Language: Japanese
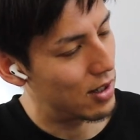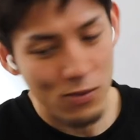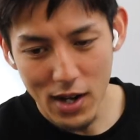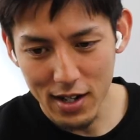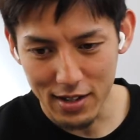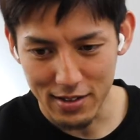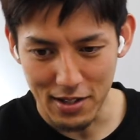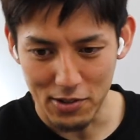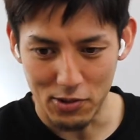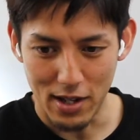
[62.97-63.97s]
違和感って
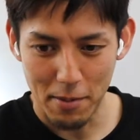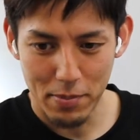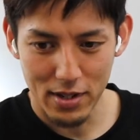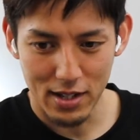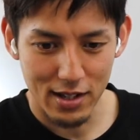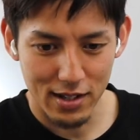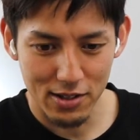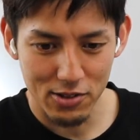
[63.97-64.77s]
いうのはやっぱりなかなか